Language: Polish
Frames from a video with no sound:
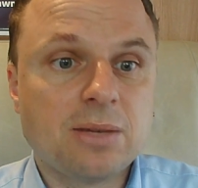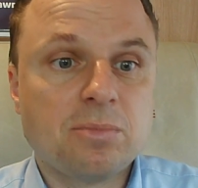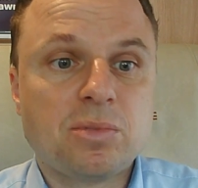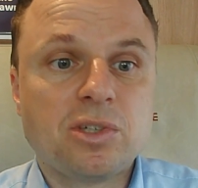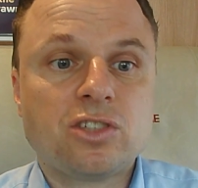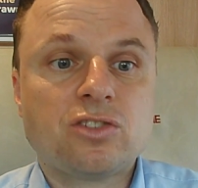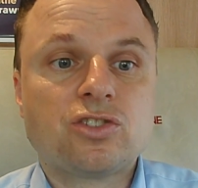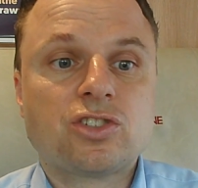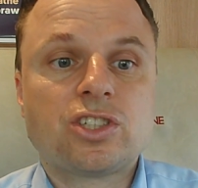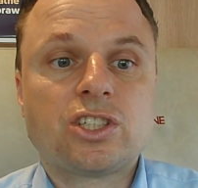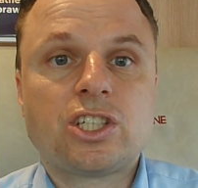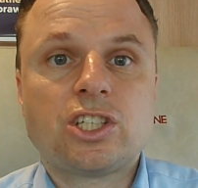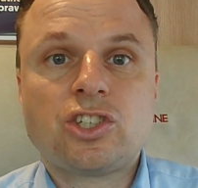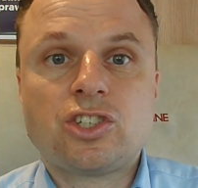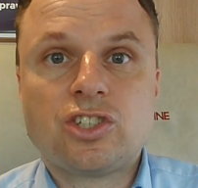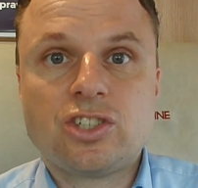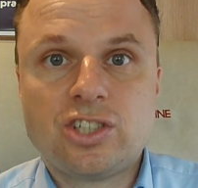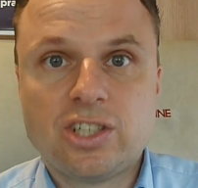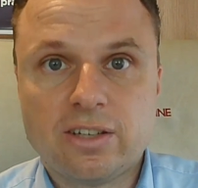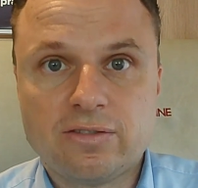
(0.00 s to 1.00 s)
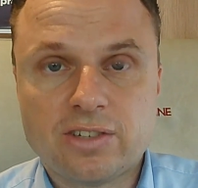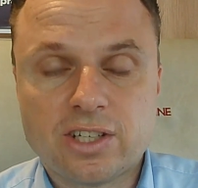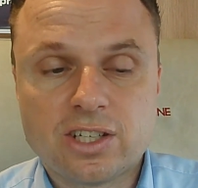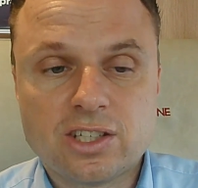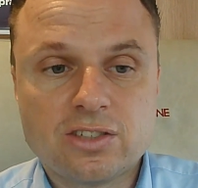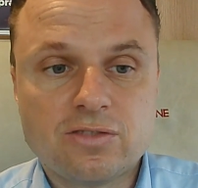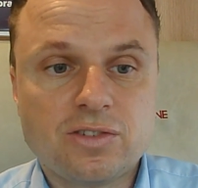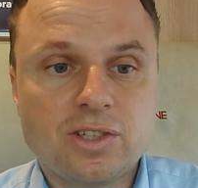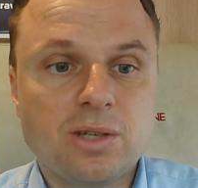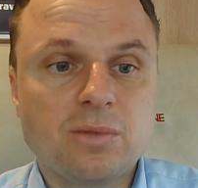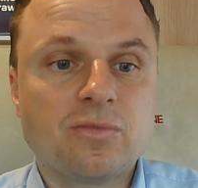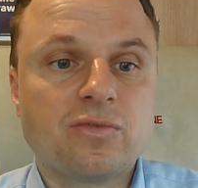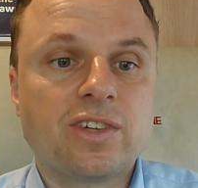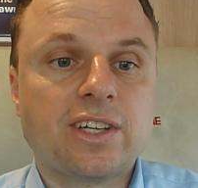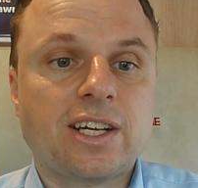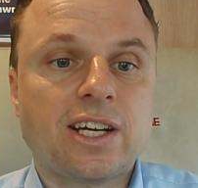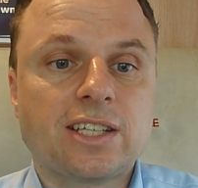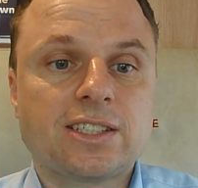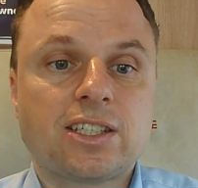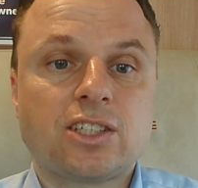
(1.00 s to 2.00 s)
PIT 39, w nim
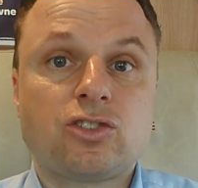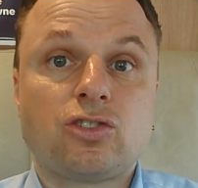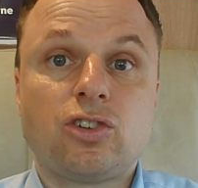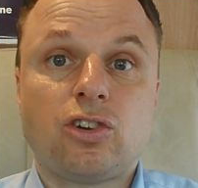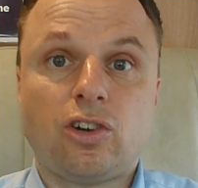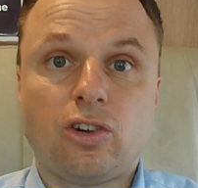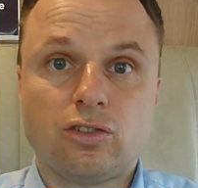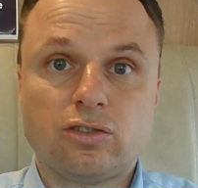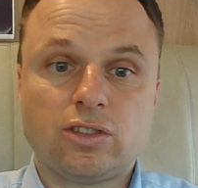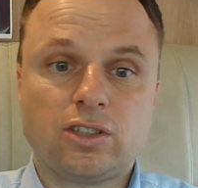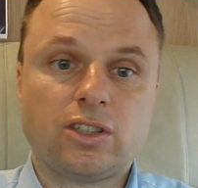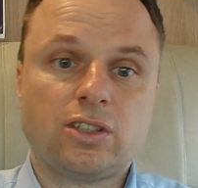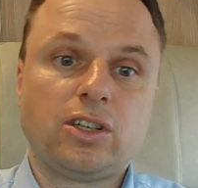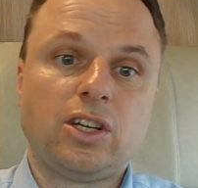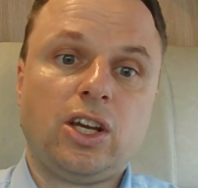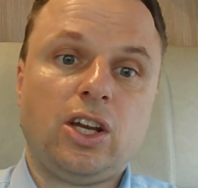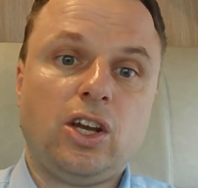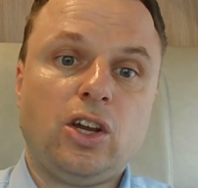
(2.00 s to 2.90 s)
wykazać dochody